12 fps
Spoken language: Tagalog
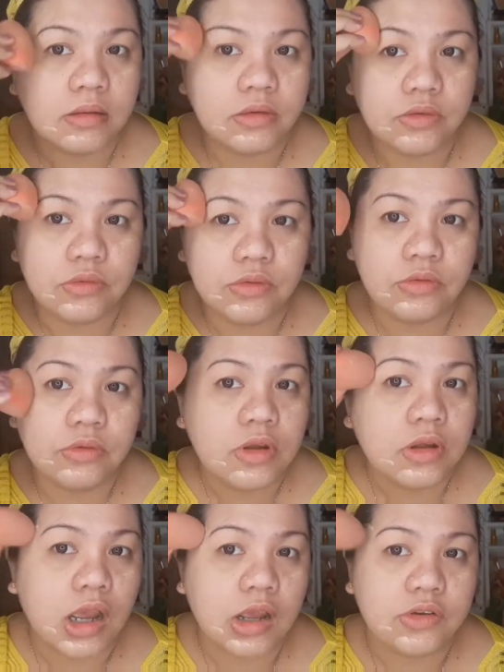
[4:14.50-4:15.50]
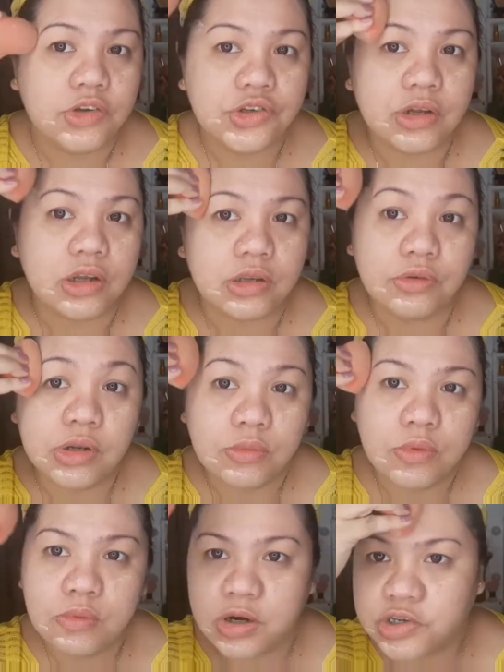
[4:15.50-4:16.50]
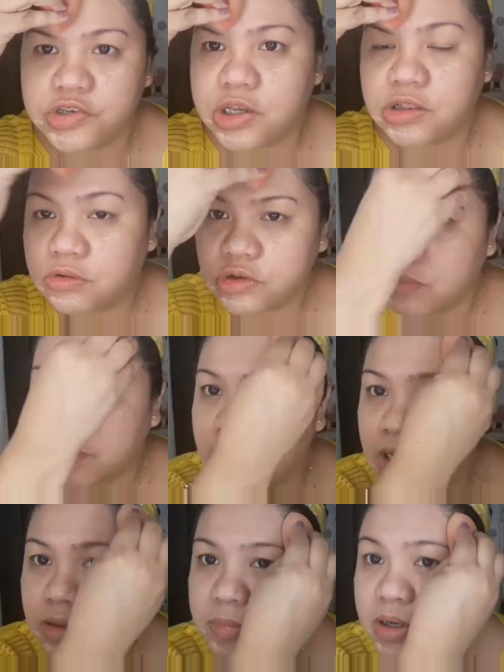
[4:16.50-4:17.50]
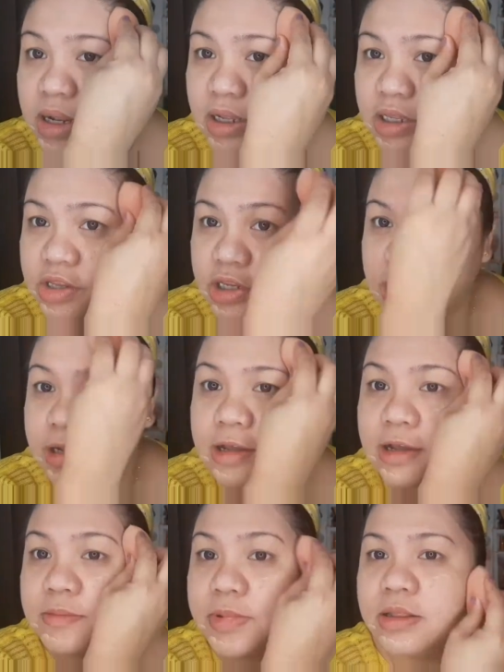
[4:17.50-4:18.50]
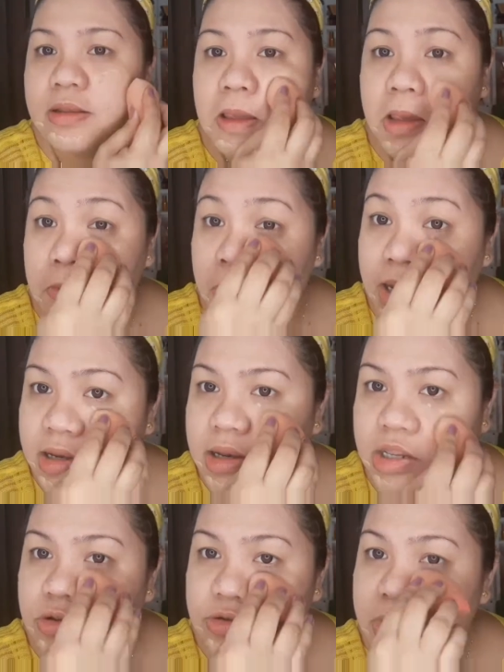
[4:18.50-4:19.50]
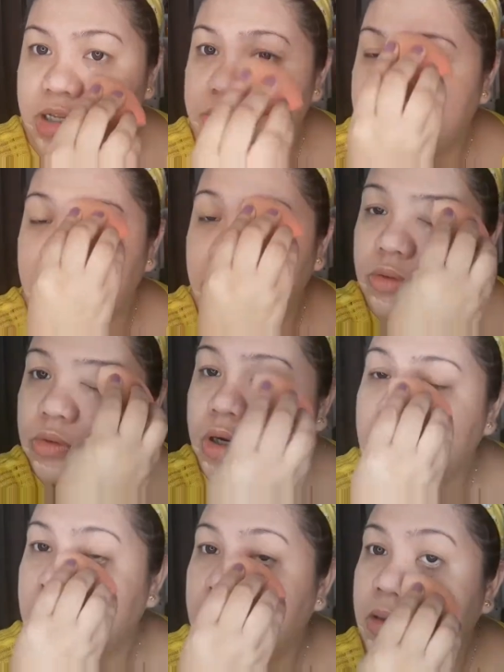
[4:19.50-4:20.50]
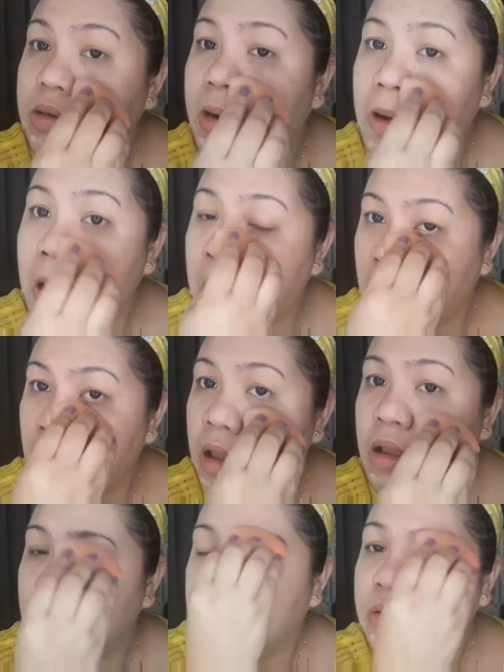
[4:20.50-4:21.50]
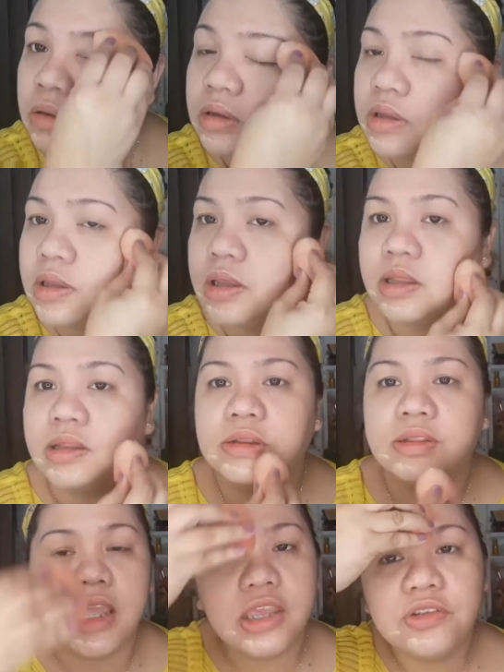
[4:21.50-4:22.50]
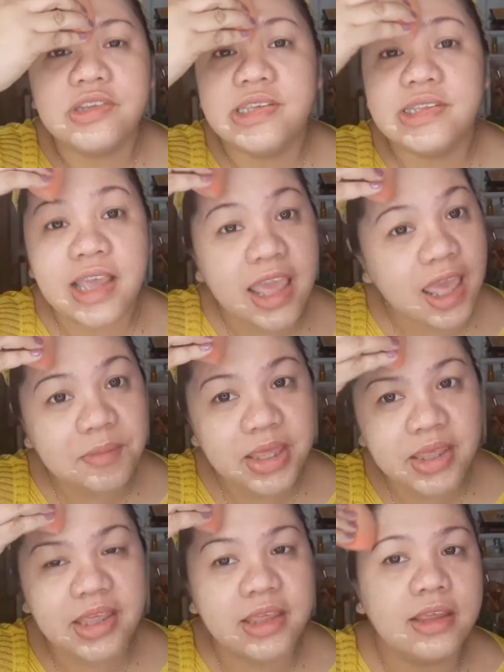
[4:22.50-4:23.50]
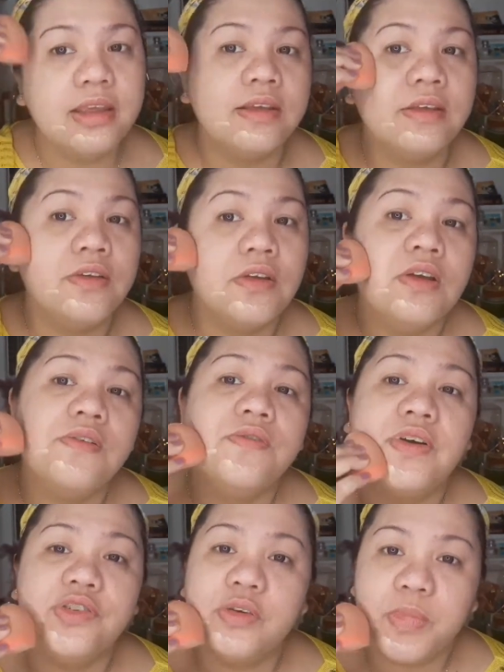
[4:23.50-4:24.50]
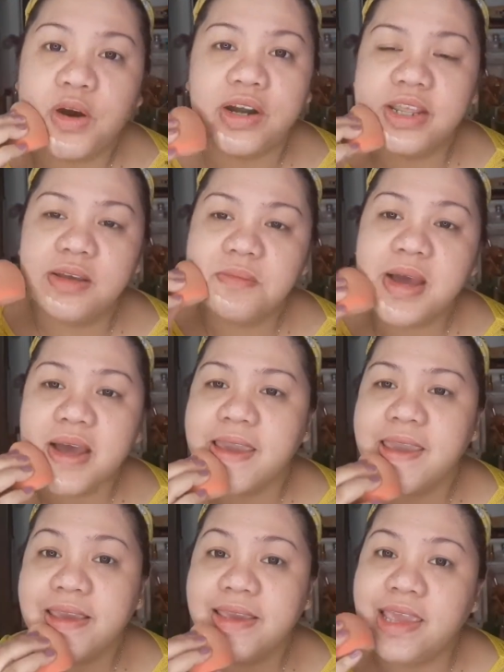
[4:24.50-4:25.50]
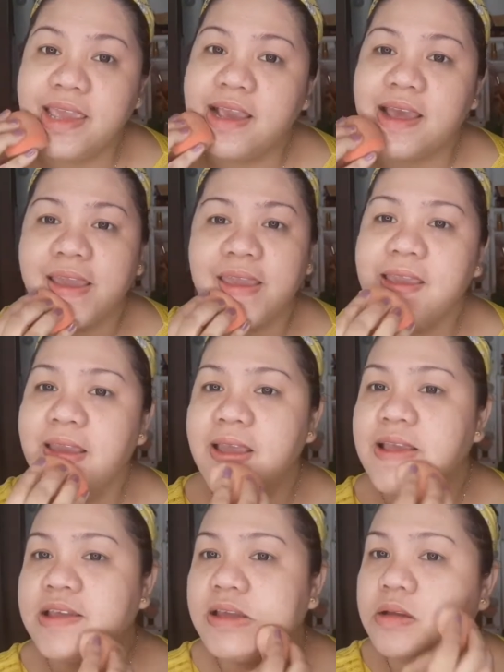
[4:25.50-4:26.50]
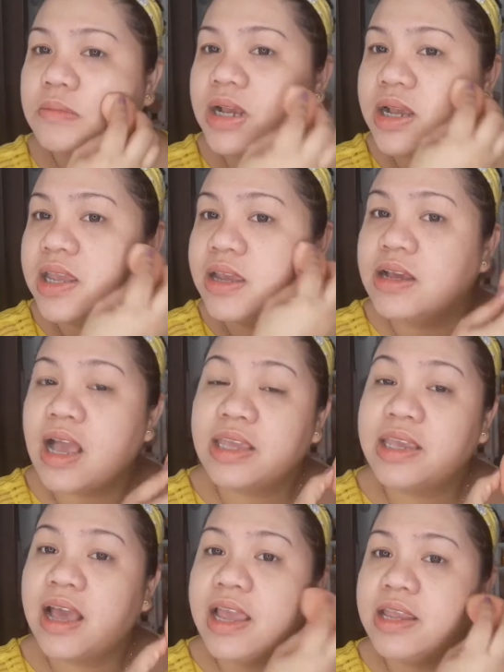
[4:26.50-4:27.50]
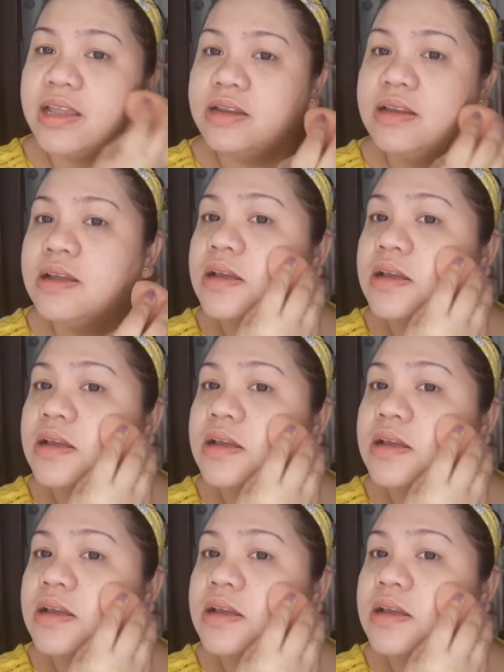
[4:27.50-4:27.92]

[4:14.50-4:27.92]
yung ano siya, yung nag-work siya, ito yung palagi niyang ginagamit. Maganda yung Max Factor. Yan. Thank you, Tita Emma, for supporting my kikay. Ngayon, kakikayan.